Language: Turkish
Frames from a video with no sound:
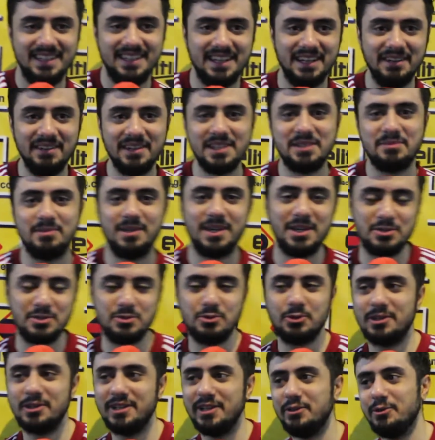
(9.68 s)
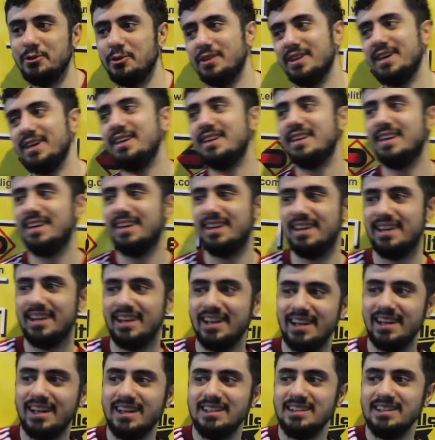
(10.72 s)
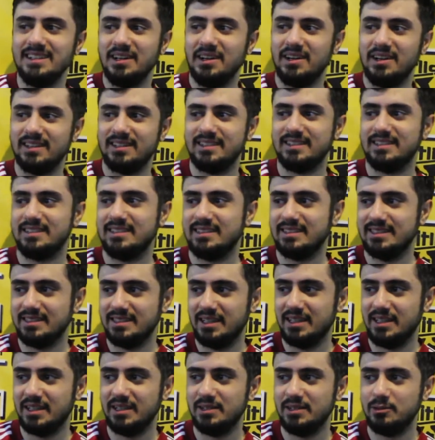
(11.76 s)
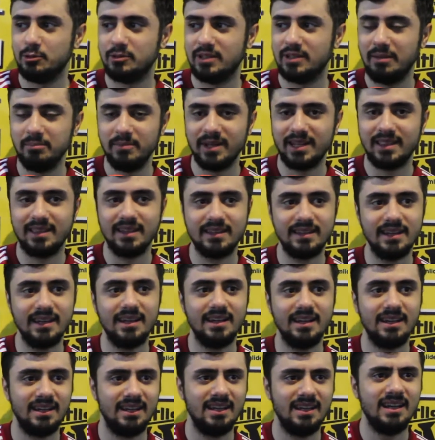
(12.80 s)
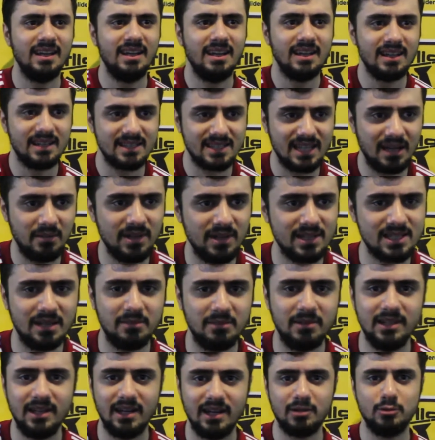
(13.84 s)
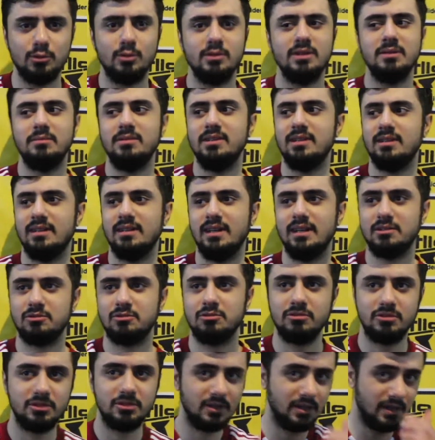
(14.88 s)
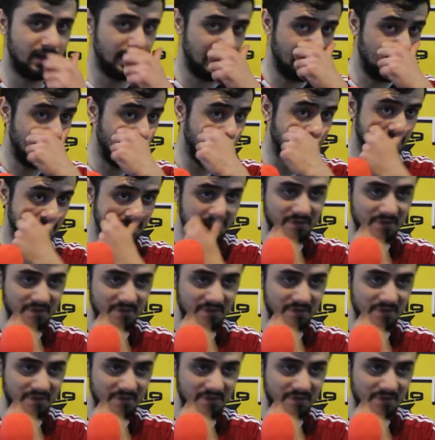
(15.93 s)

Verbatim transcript: evet biraz yükleniyorlar. Ee, yüklenmekte de zaman zaman haklı olabilirler. Çünkü e,